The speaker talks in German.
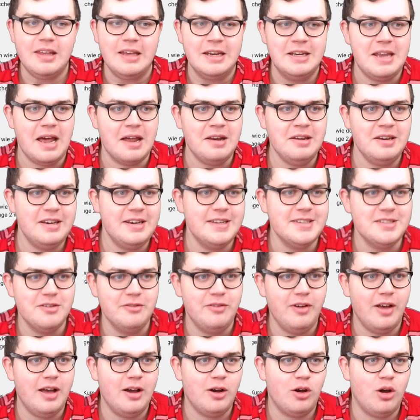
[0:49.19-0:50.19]
Dann die nächste
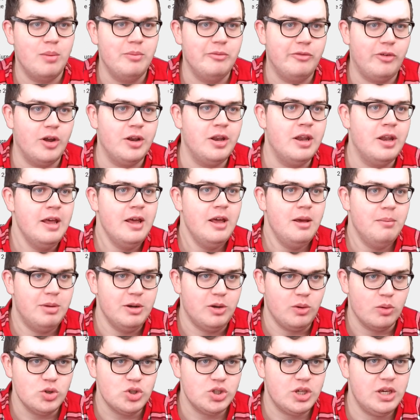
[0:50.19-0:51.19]
Frage kommt von
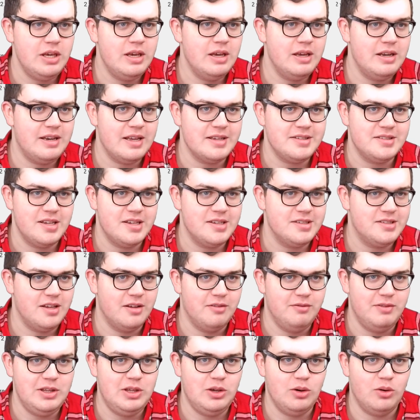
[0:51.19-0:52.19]
Petruschki, dass
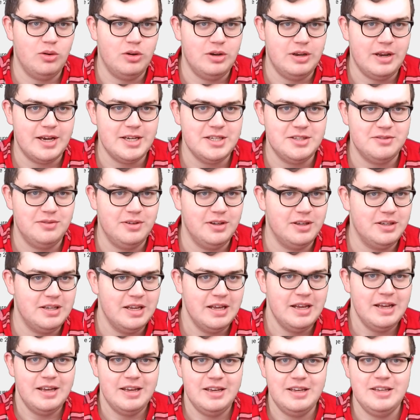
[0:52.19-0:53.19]
das Video nice wird,
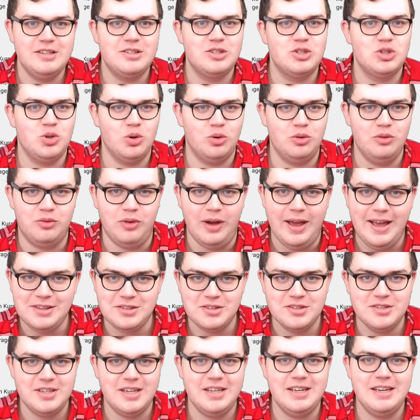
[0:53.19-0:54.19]
ist schon
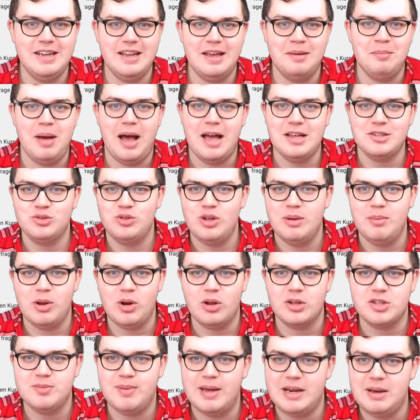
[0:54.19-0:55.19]
vorherzusehen. Ähm, hast du immer
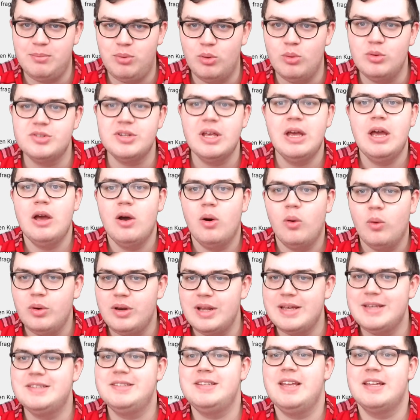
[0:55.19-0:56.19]
noch zwei Depots
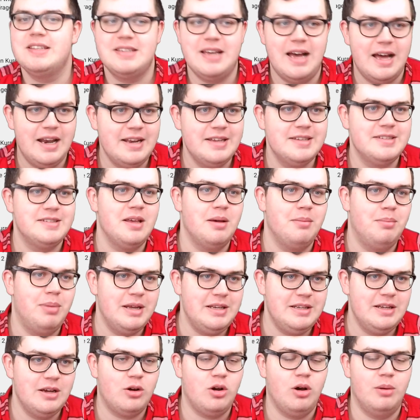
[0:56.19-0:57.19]
oder ist jetzt alles bei
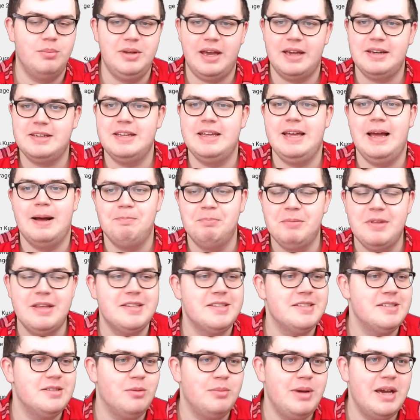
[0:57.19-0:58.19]
dir Comdirect? Ja,
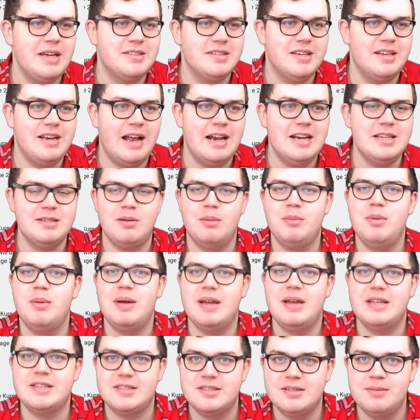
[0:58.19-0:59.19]
es ist um echt sein alles bei mir
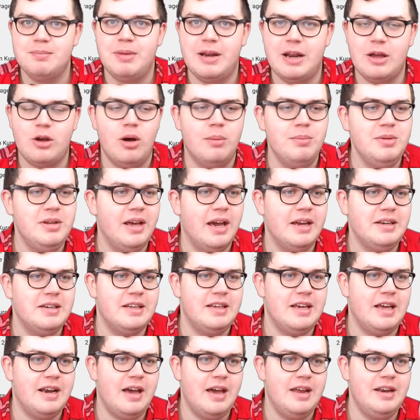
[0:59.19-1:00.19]
jetzt bei der Comdirect.
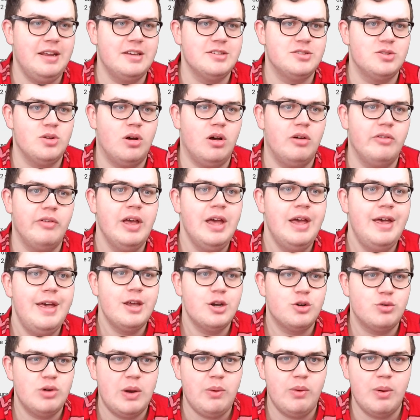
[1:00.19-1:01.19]
Ich hatte einiges noch auf
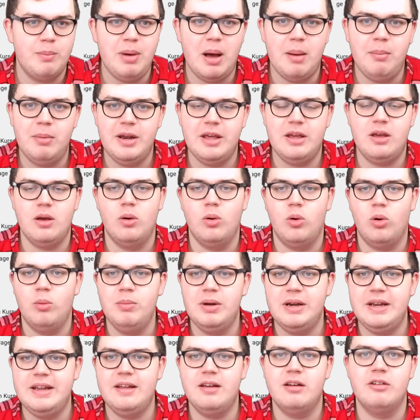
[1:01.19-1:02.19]
Trade Republic
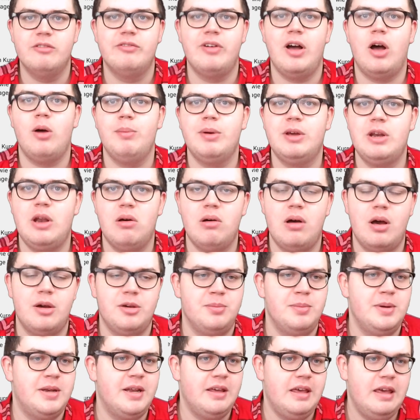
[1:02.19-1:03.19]
rumliegen. Warum genau habe ich
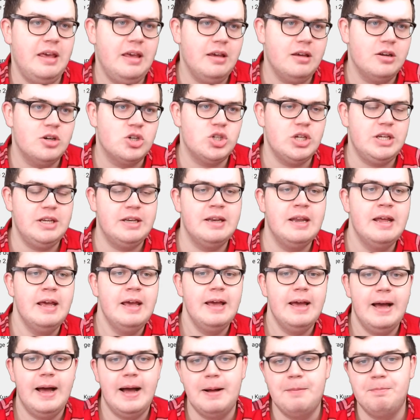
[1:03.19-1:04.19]
mich dagegen entschieden?
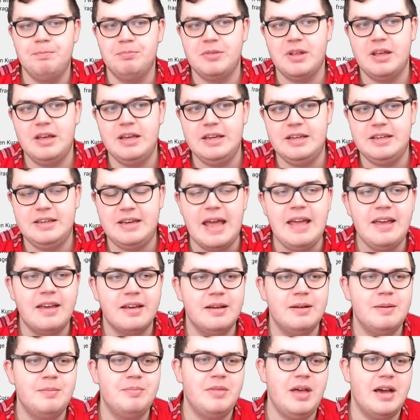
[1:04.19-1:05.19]
Ähm, ich
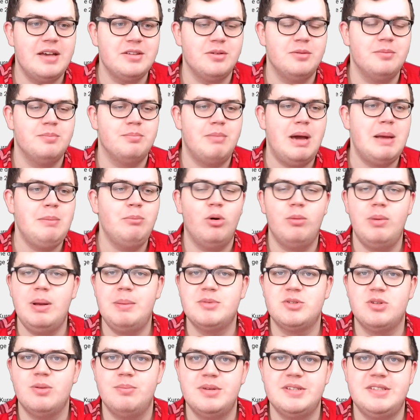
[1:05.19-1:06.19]
denke, also mein Problem
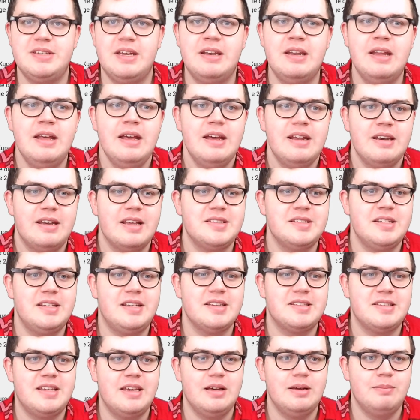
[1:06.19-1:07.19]
ist so ein bisschen, dass ich
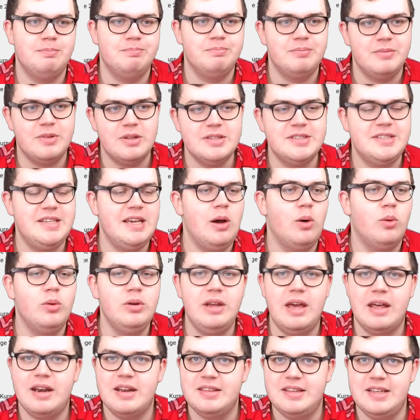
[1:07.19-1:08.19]
das sehr
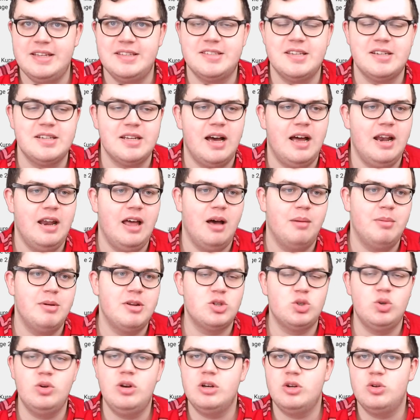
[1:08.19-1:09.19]
ungern dezentral habe. Das
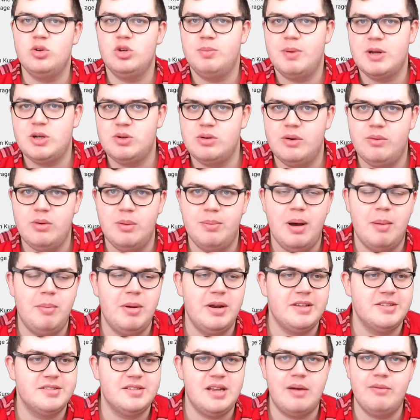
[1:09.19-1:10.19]
Schöne natürlich bei Trade
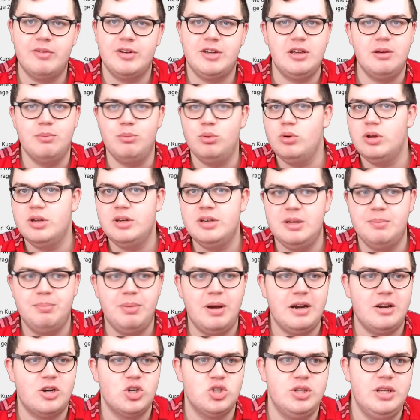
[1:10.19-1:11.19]
Republic sind einfach die Gebühren, die
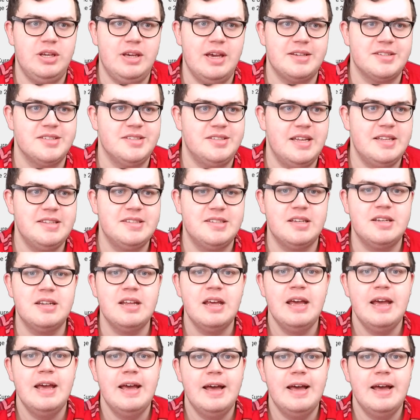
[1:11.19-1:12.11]
praktisch nicht existent sind.